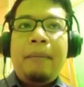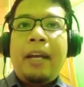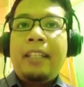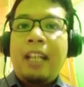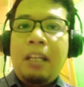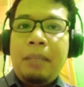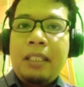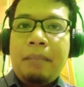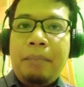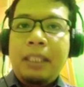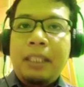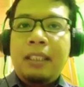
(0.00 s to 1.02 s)
pengen yang lebih
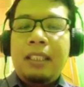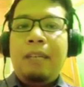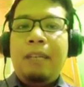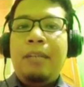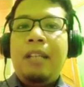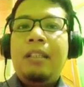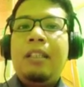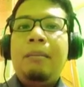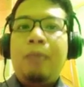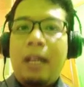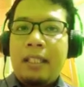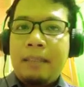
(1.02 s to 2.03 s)
cepat kemudian
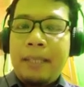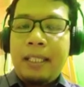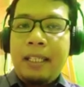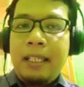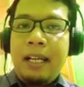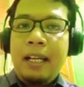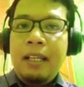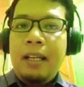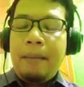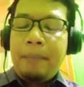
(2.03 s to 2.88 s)
ditemukan sepeda